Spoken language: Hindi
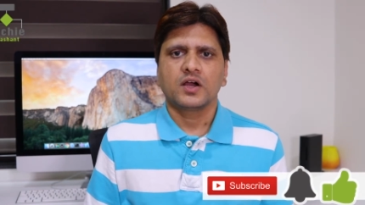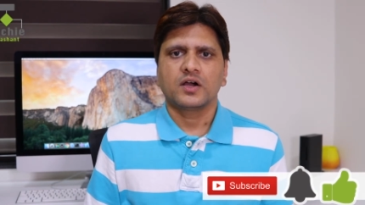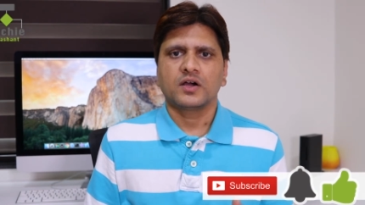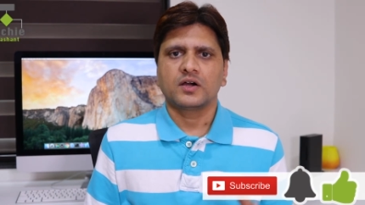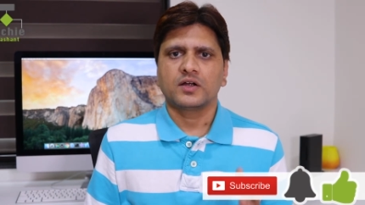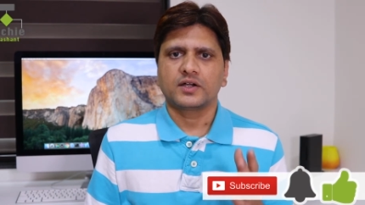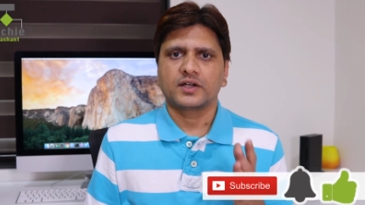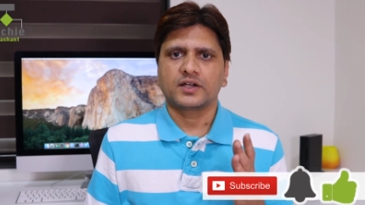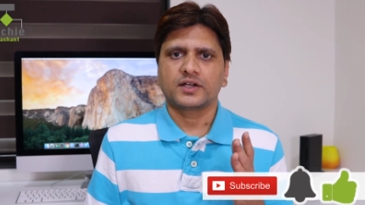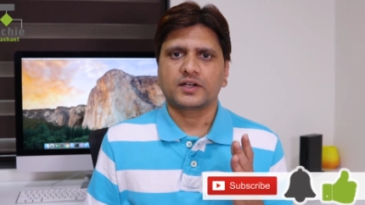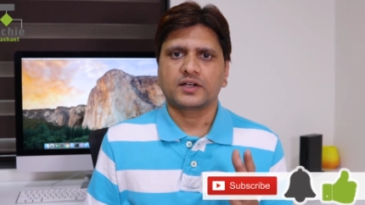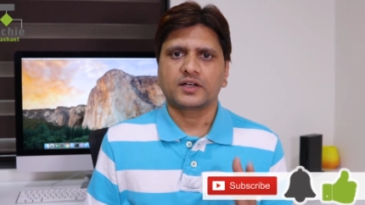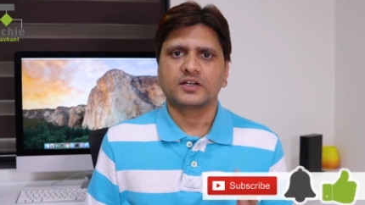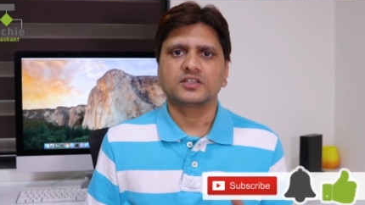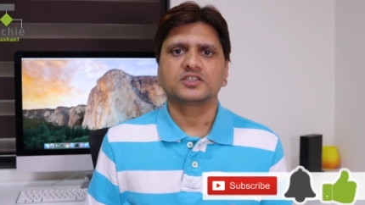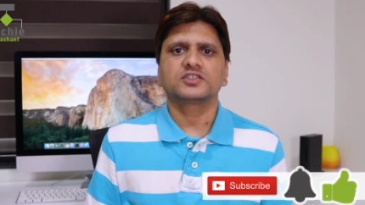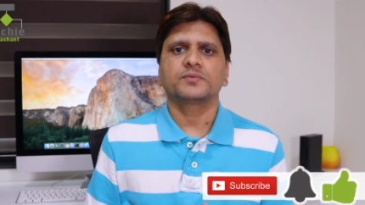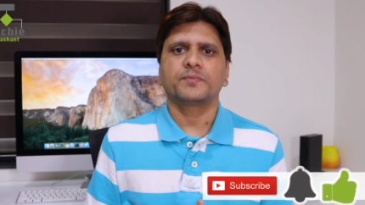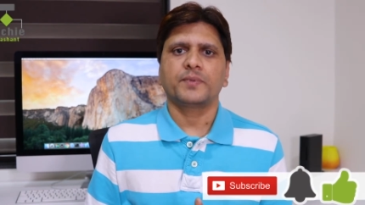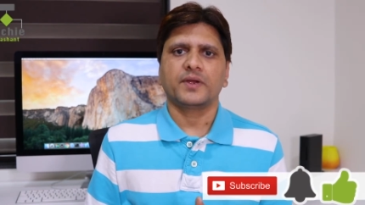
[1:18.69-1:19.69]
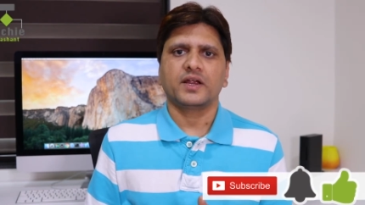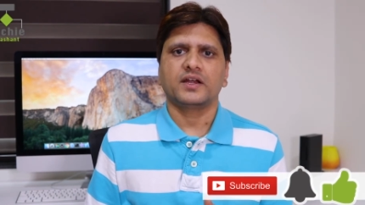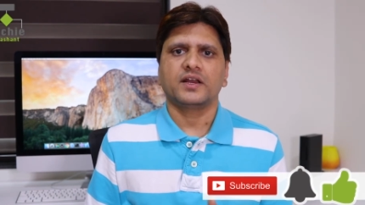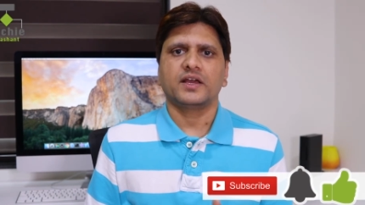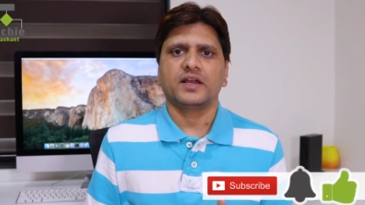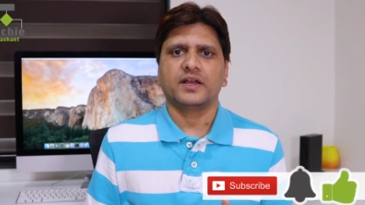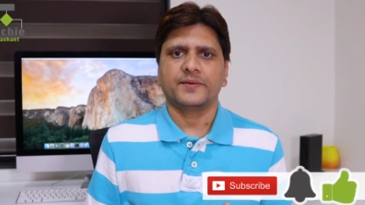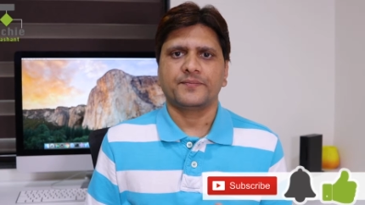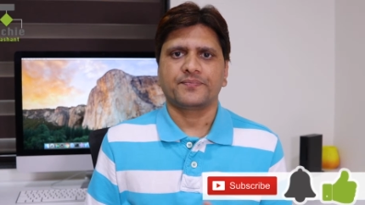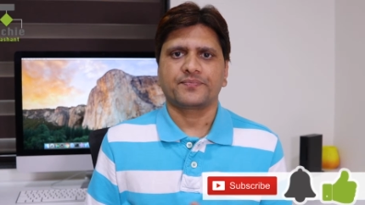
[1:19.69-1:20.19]
टच पैड
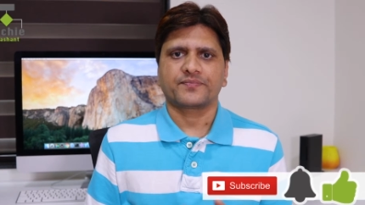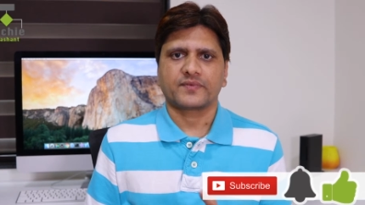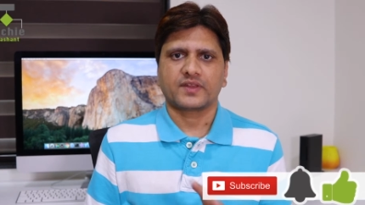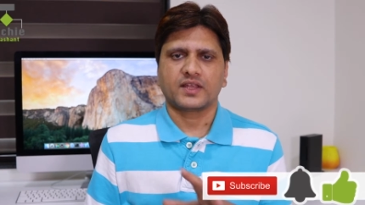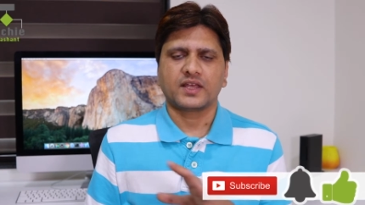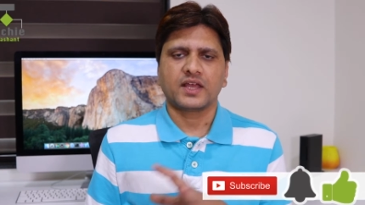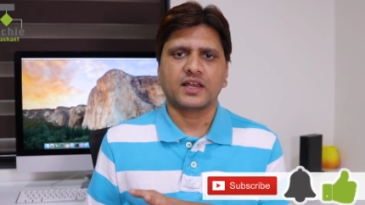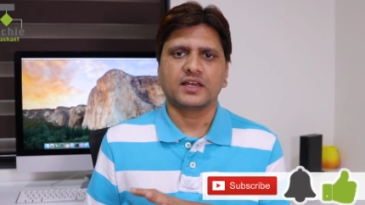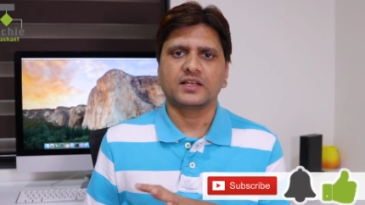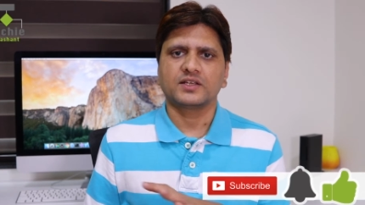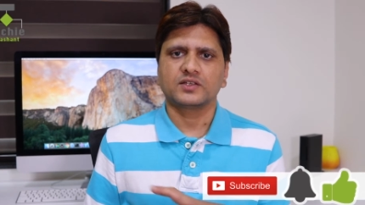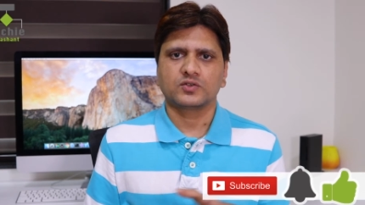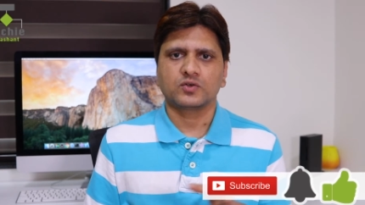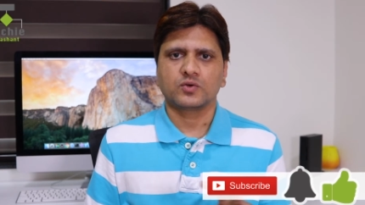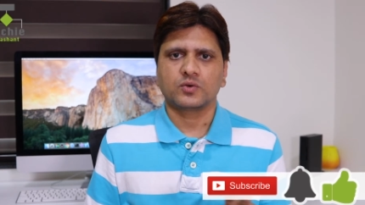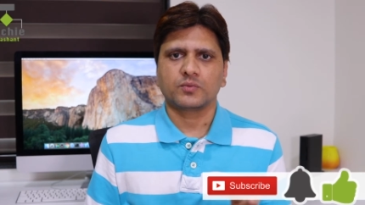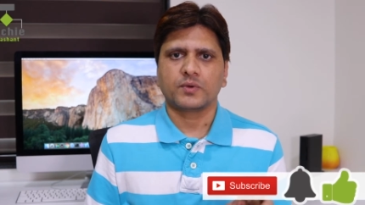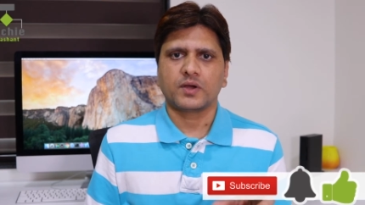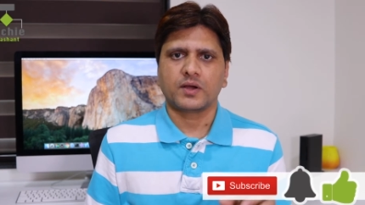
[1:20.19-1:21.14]
है यानी जो